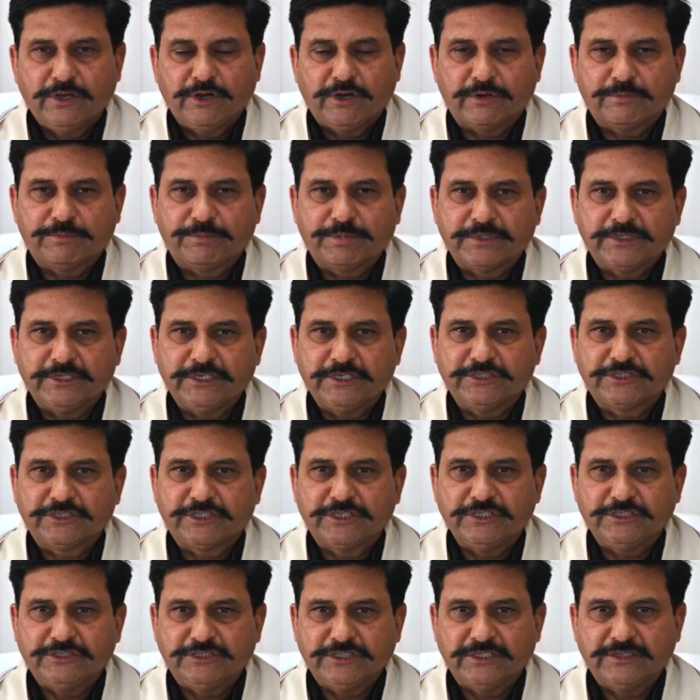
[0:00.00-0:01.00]
और प्रदेश
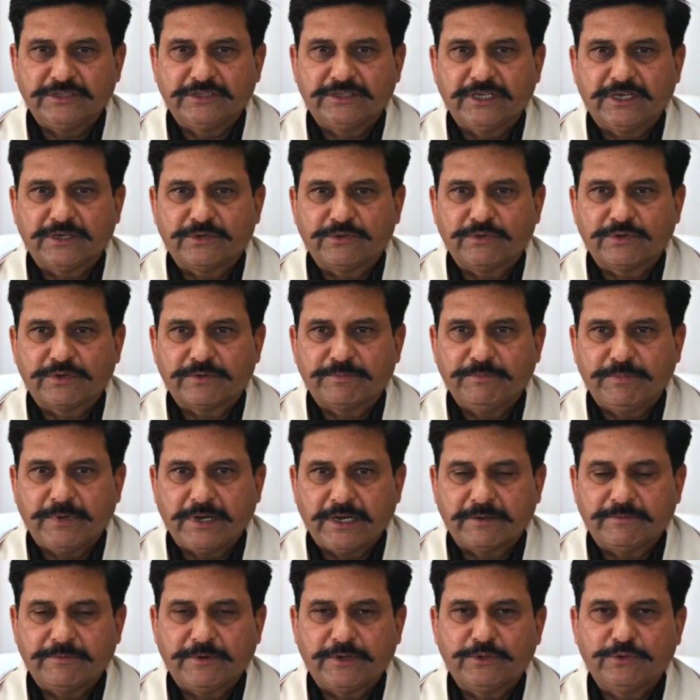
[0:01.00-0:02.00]
की जनता को
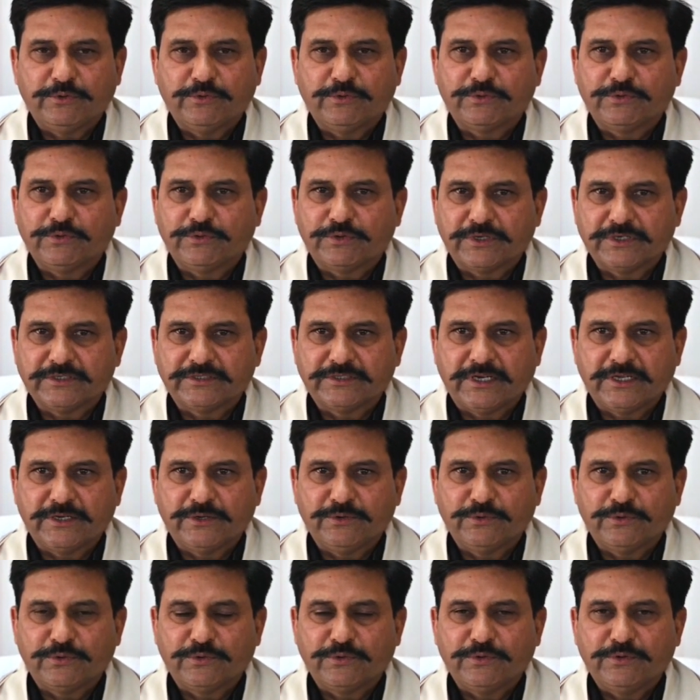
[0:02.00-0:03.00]
बागवानों को
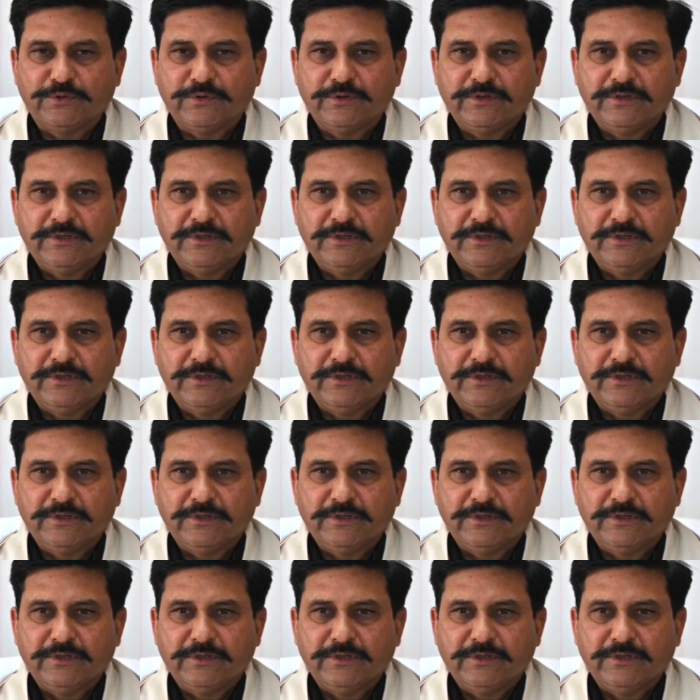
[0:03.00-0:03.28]
किसानों को